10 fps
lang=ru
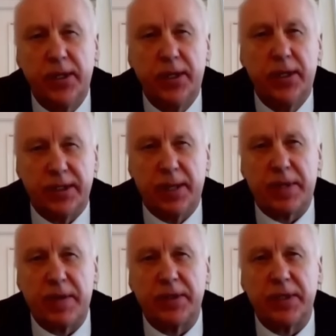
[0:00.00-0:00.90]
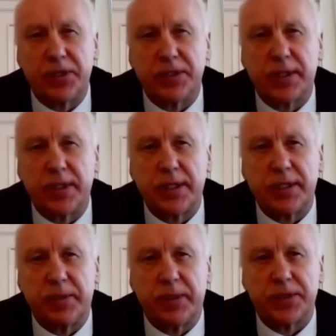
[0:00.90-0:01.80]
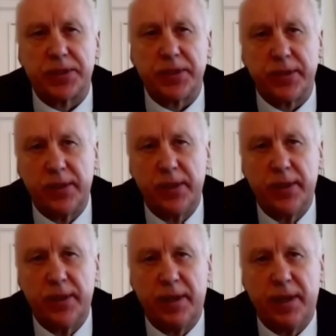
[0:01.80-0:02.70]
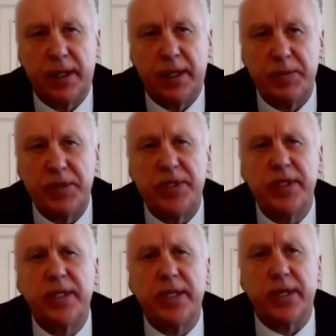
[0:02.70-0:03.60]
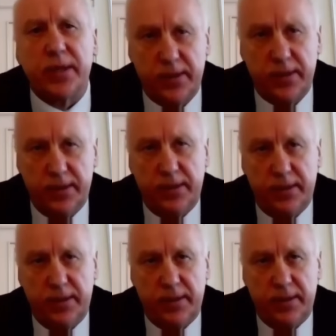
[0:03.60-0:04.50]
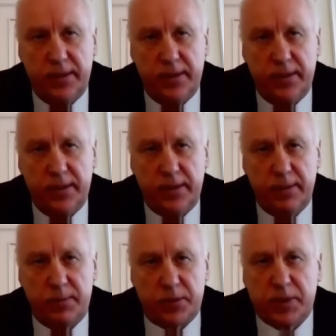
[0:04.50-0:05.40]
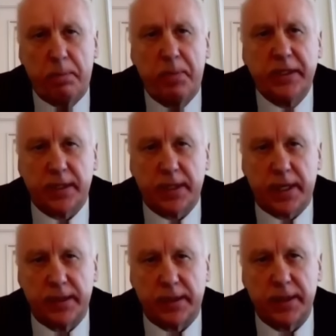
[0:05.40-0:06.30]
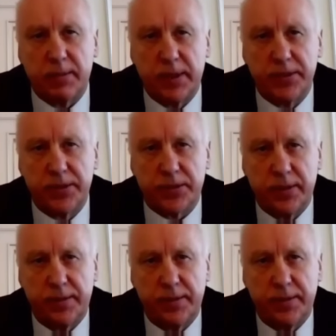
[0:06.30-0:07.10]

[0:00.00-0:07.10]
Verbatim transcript: Его Бастрыкин тоже называет пыткой. Отметь ЕГЭ просто пытка какая-то для молодежи.